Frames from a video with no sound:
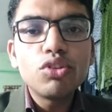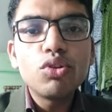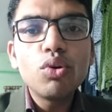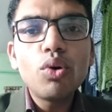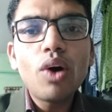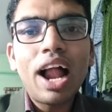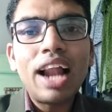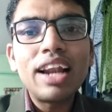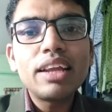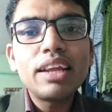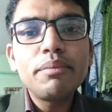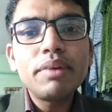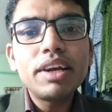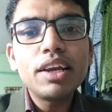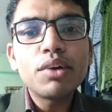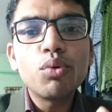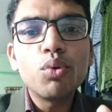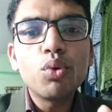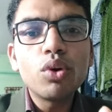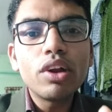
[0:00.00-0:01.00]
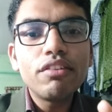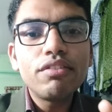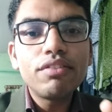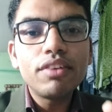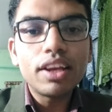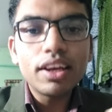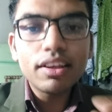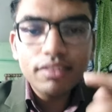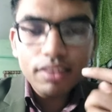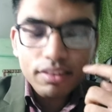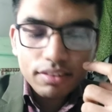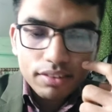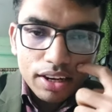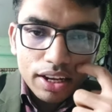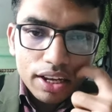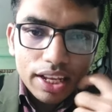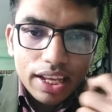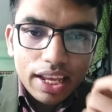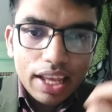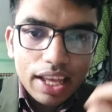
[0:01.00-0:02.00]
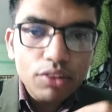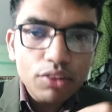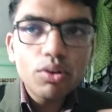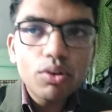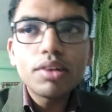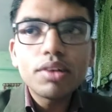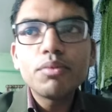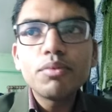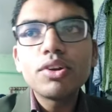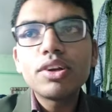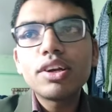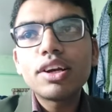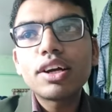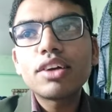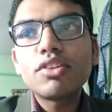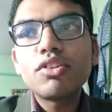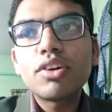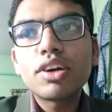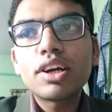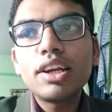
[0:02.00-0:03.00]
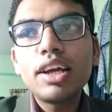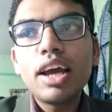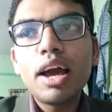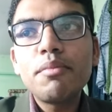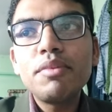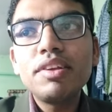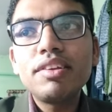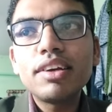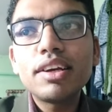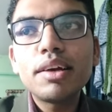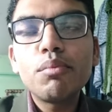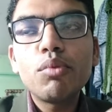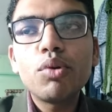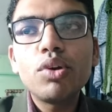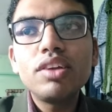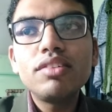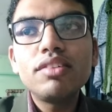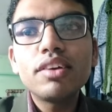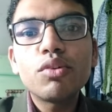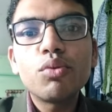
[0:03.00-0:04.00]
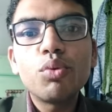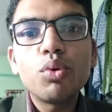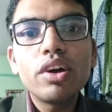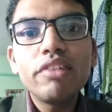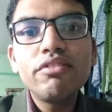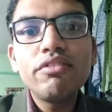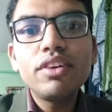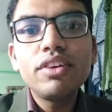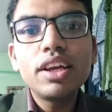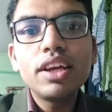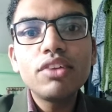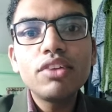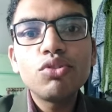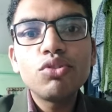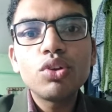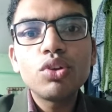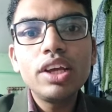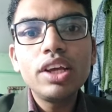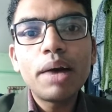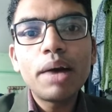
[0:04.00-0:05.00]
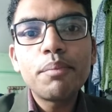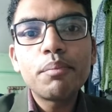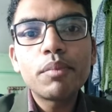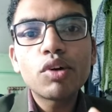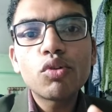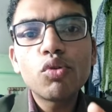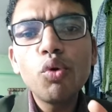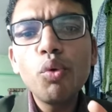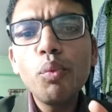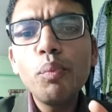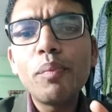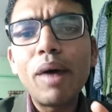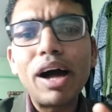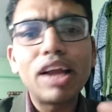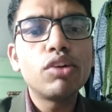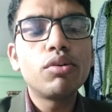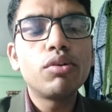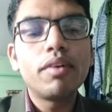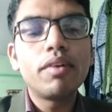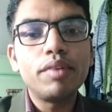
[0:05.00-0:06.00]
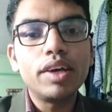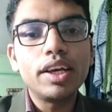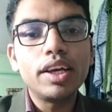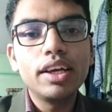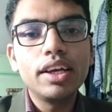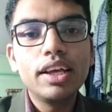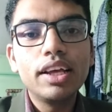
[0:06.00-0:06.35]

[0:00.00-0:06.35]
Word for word: তো আলটিমেটলি ঘুরে ফিরে জাস্ট এত কথা মনে রাখার দরকার নেই আমি যেটা বলি যে ঘুরে ফিরে যদি আমরা খুব ভালোভাবে